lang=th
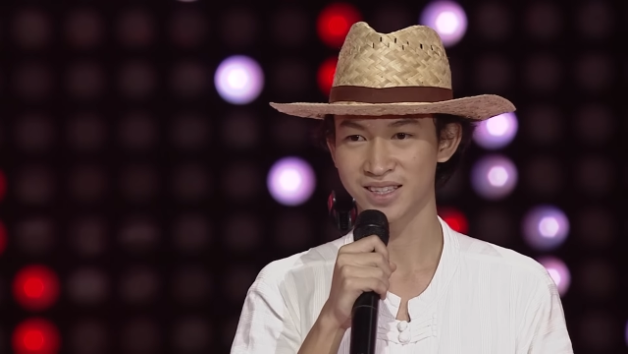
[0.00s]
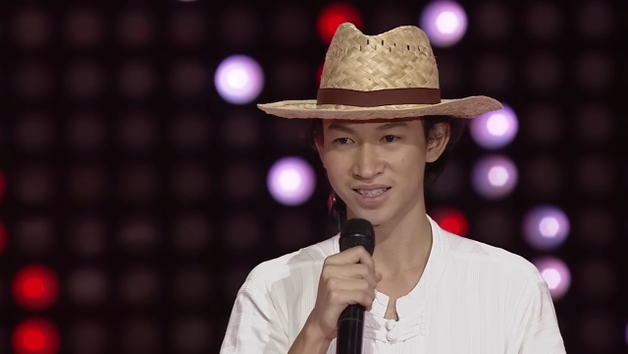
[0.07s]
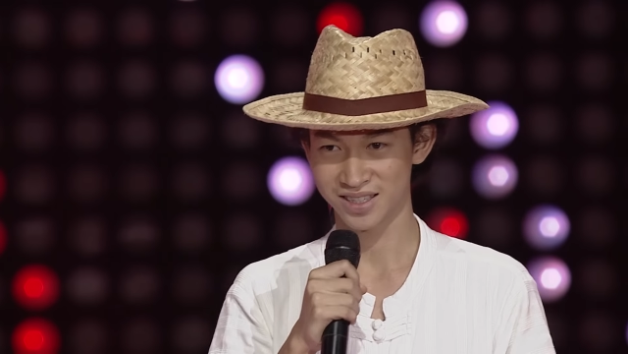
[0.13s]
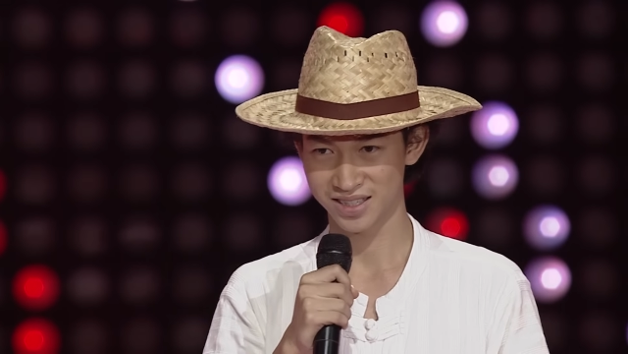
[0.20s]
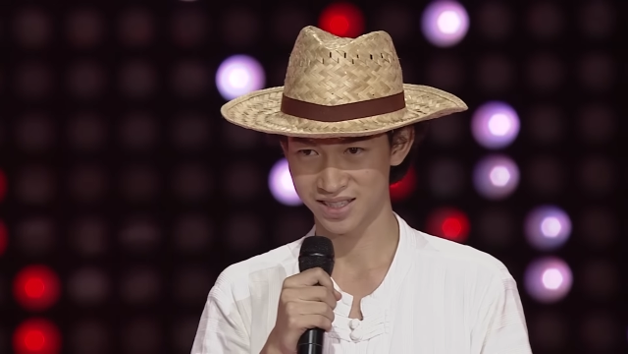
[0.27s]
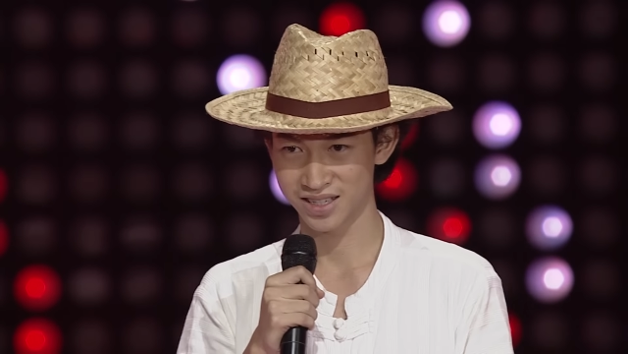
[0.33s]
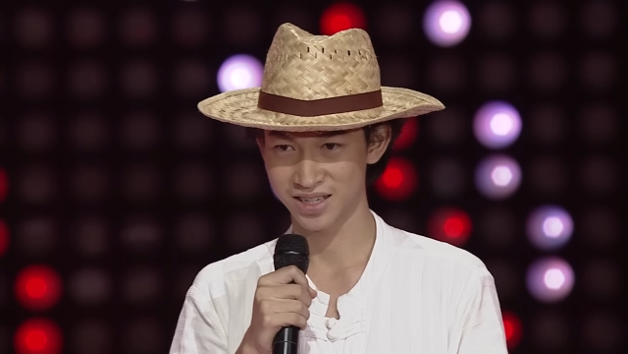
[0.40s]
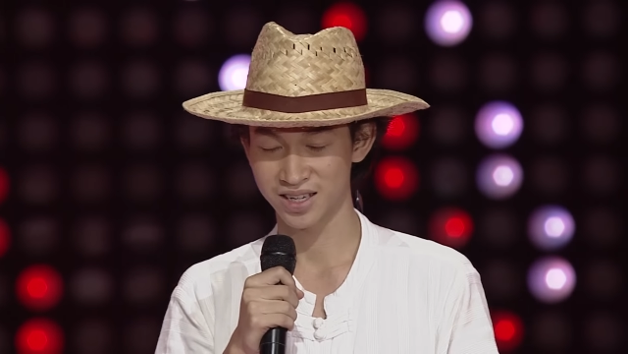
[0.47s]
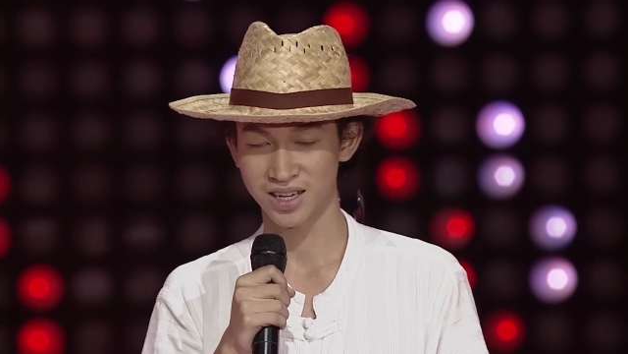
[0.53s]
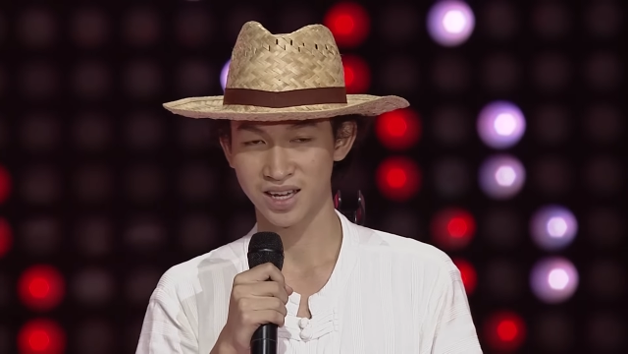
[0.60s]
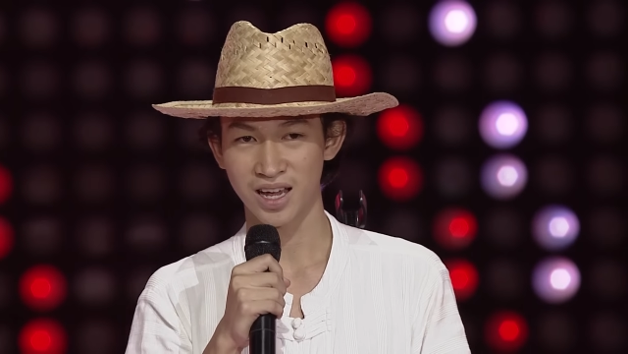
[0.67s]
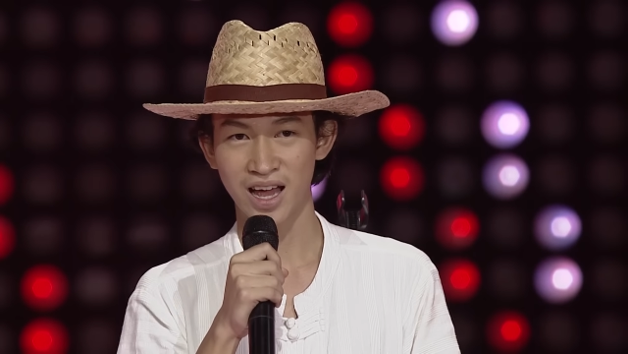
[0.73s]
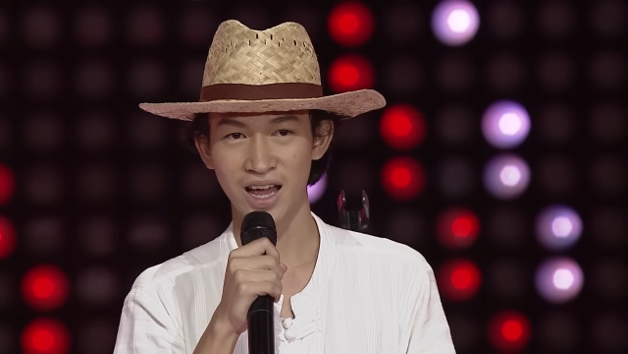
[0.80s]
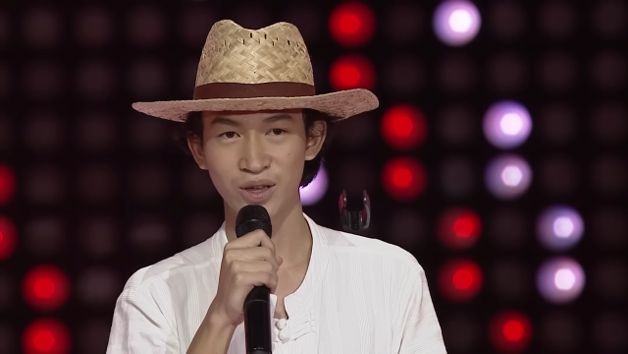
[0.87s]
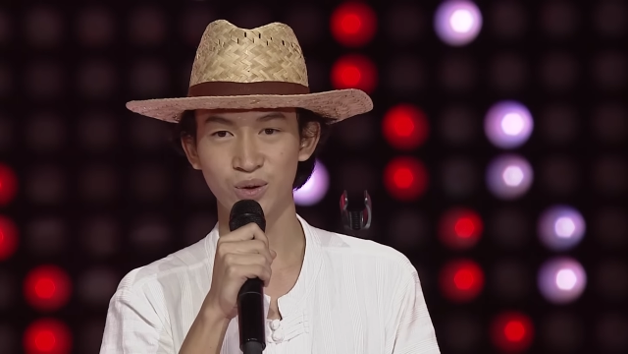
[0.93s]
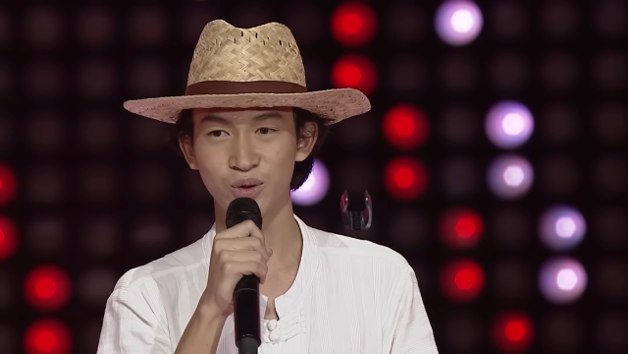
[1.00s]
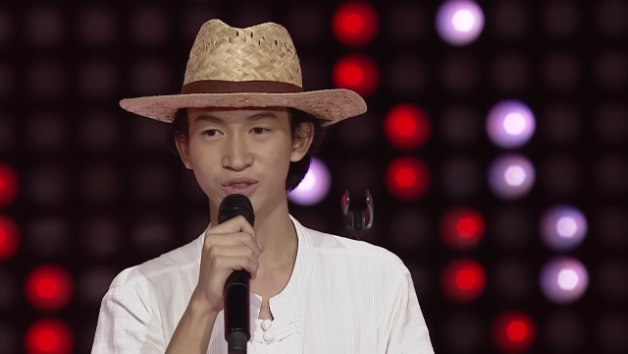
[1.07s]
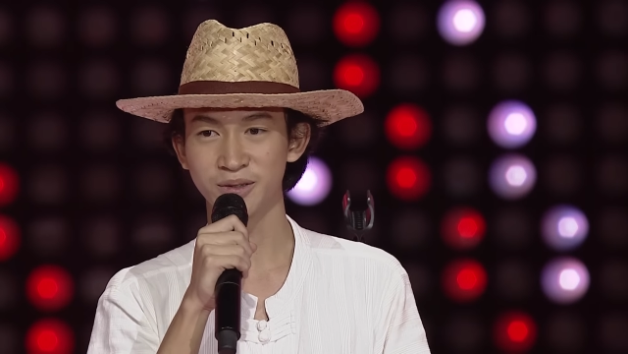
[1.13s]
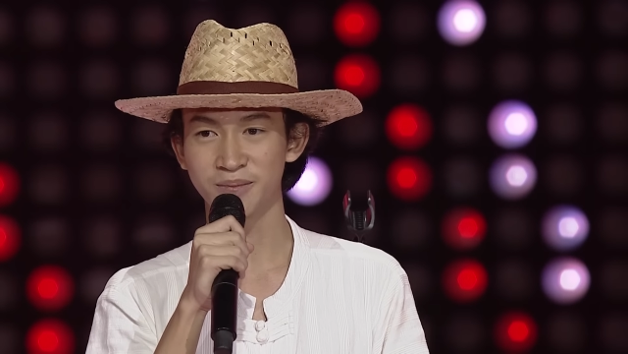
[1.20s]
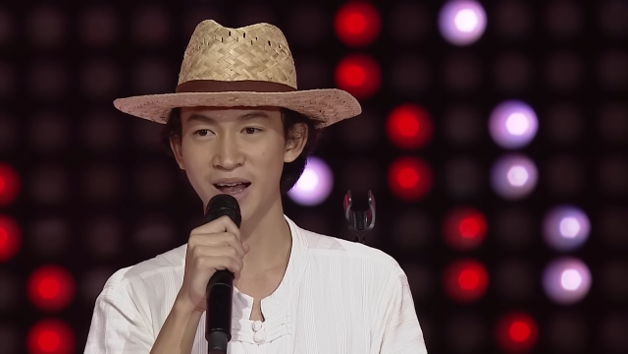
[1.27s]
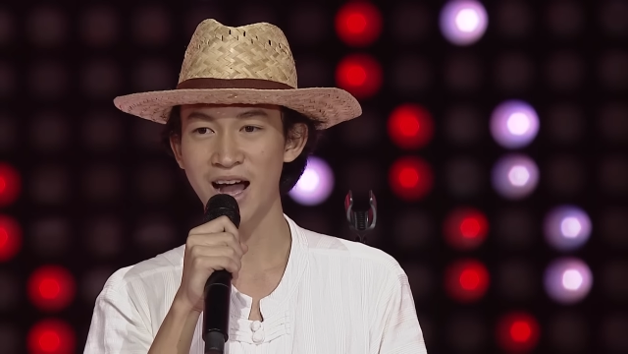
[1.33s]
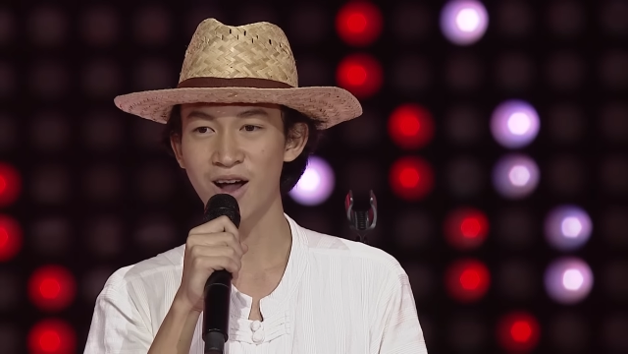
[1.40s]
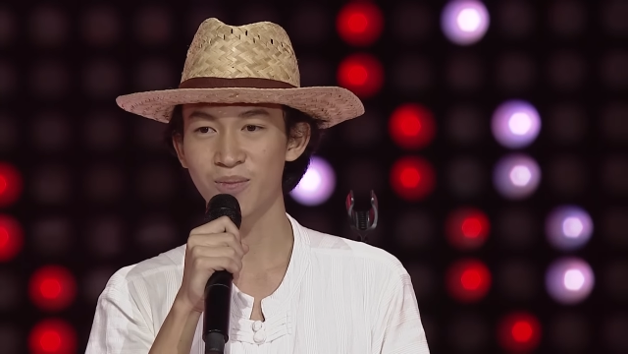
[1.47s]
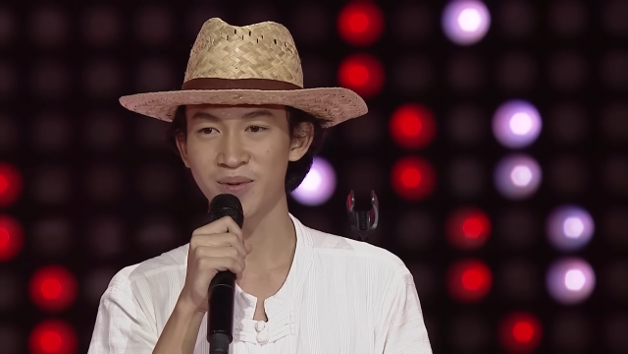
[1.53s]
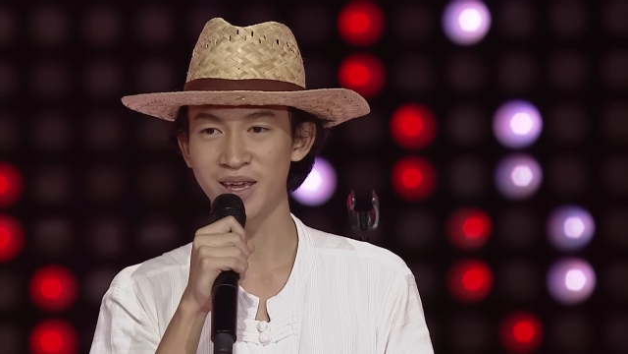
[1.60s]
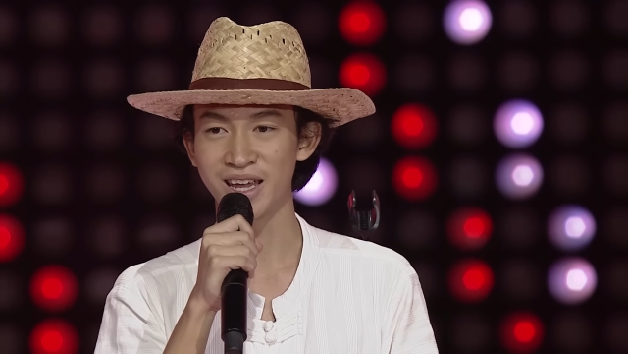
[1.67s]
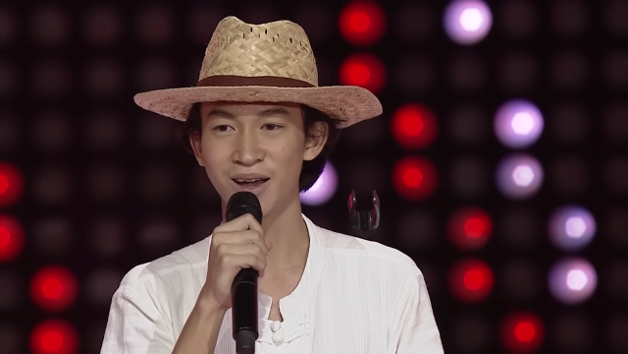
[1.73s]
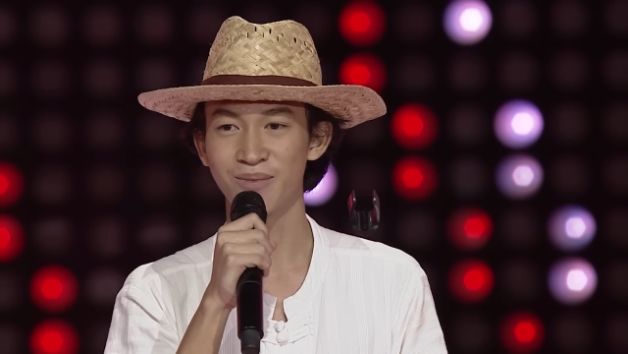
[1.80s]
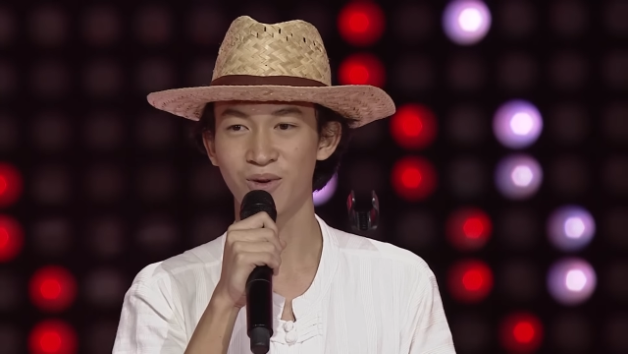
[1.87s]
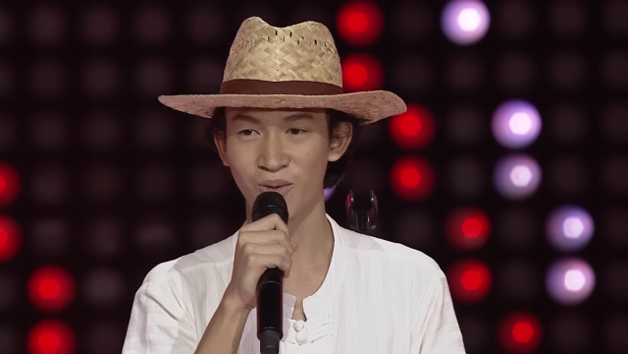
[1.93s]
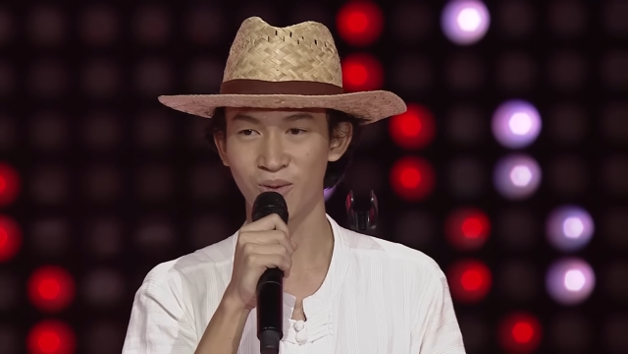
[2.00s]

อายุเท่าไหร่แล้วครับอายุสิบเก้าปีครับ